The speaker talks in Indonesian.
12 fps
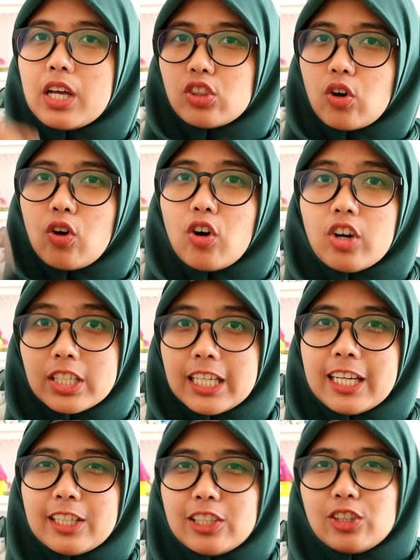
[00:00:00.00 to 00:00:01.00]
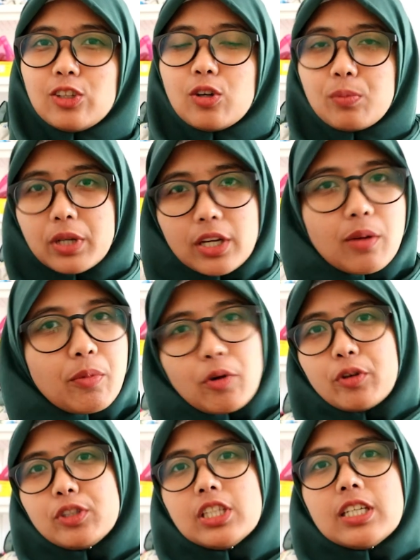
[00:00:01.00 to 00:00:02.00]
tokonya gitu loh mereka
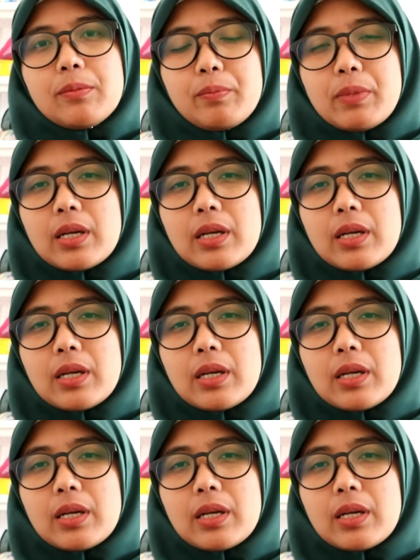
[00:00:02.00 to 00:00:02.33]
pokoknya